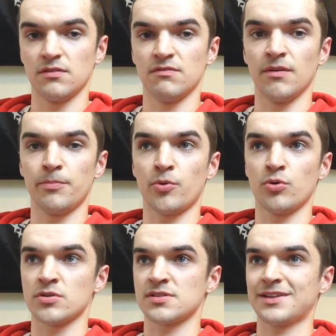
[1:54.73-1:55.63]

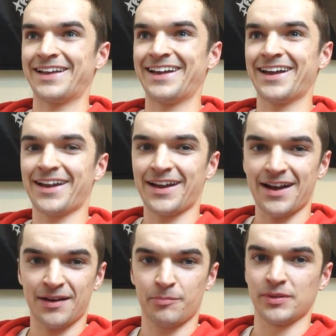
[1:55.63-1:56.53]
Вопрос,
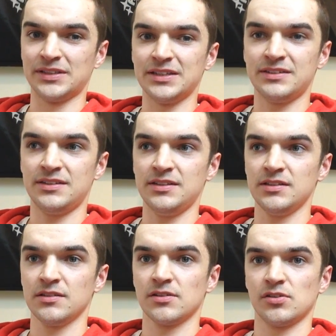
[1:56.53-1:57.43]
как
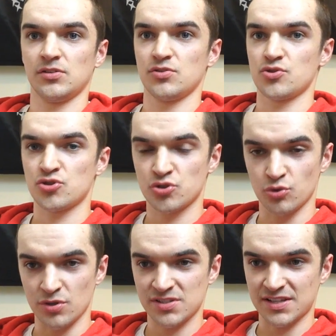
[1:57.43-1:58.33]
подойти,
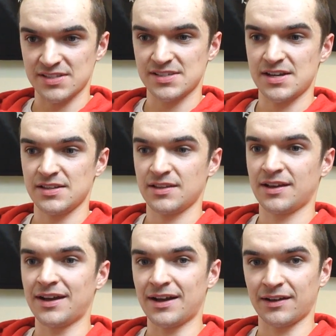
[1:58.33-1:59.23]
что сказать,
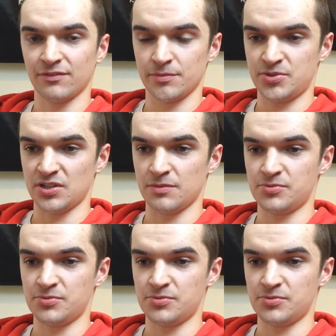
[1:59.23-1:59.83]
как вообще